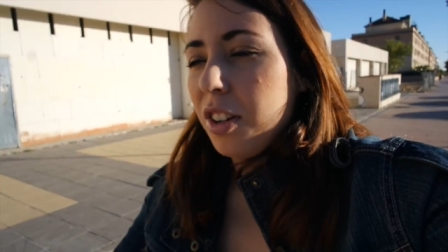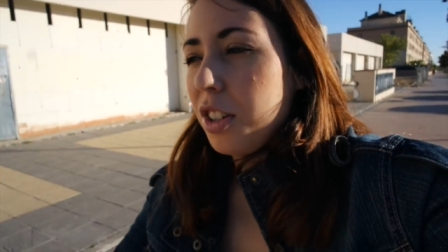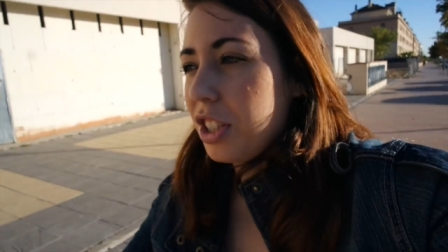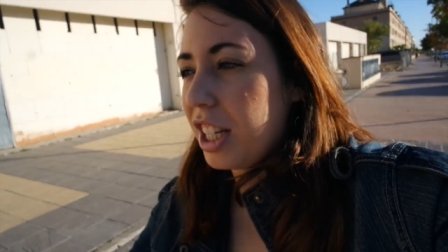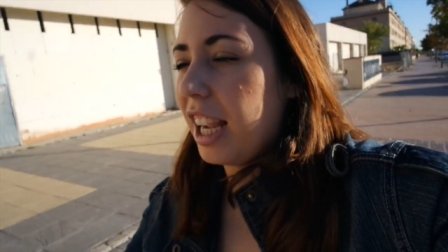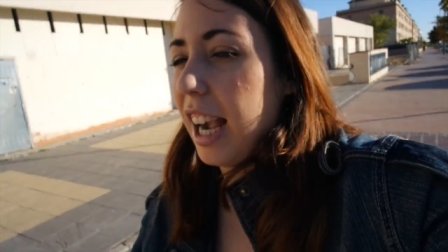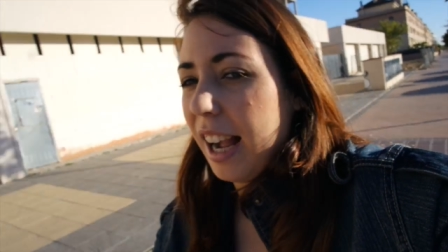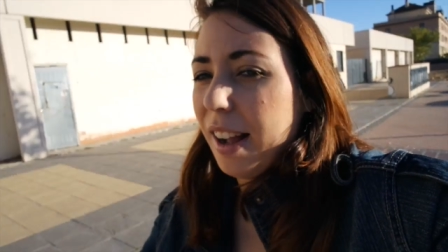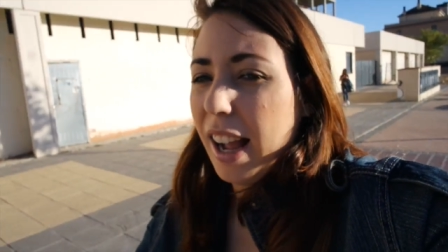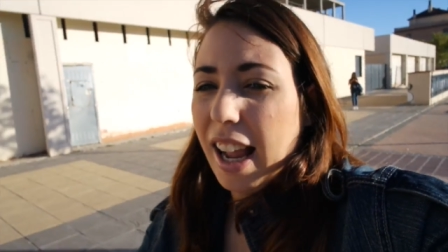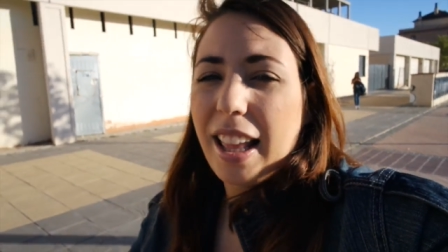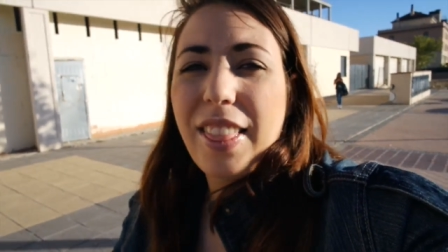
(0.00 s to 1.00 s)
O sea,
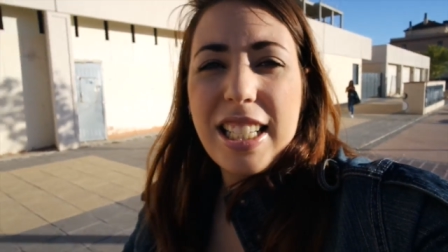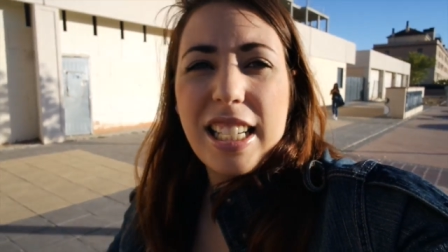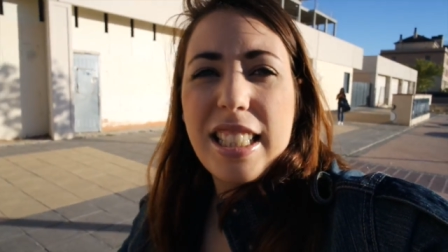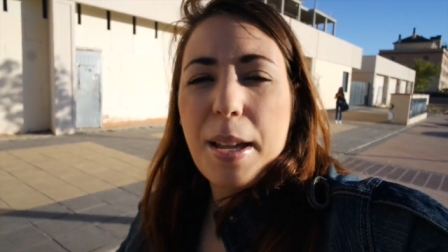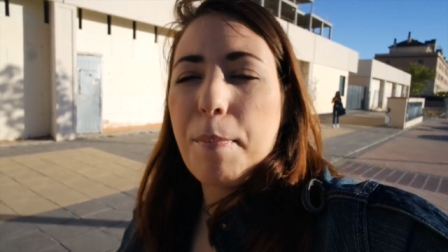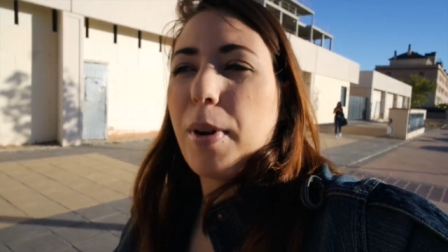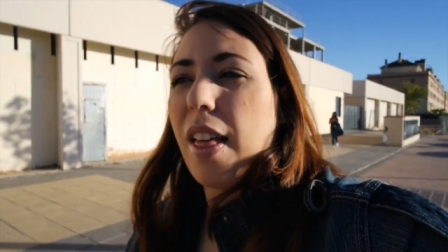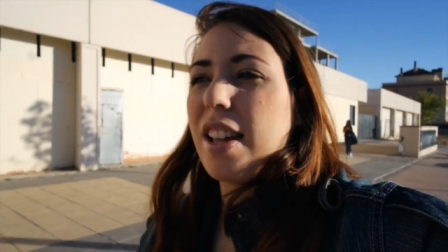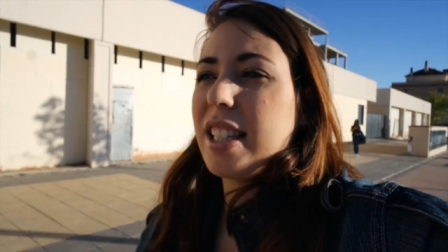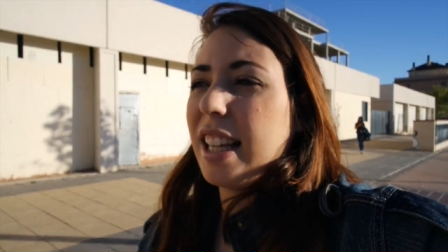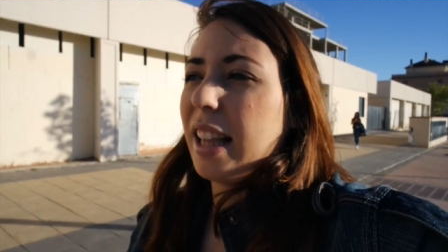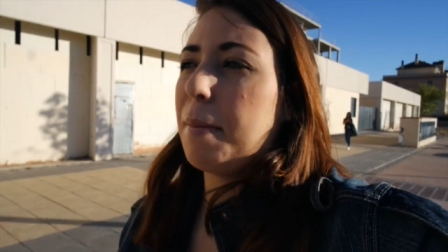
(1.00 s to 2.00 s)
hay de esas
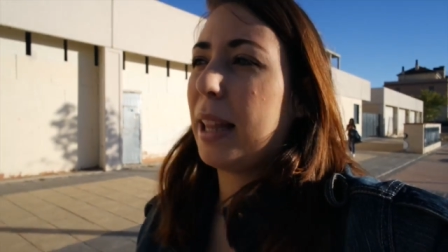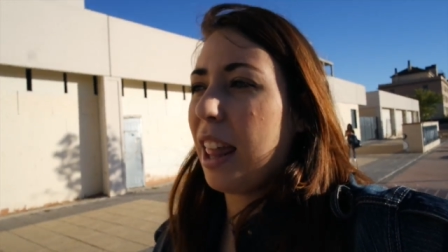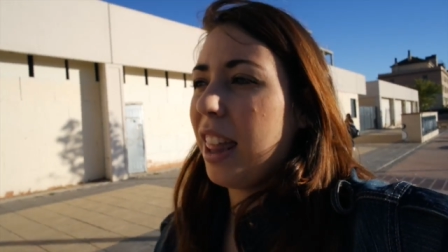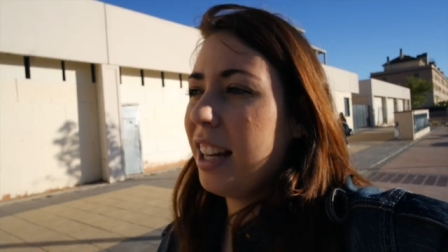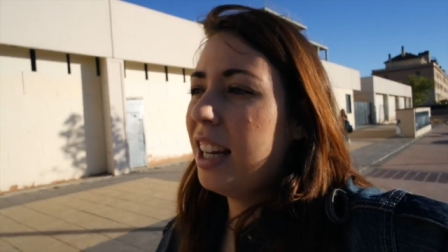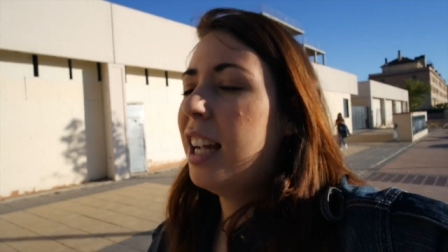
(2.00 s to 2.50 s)
temporadas que te apetecen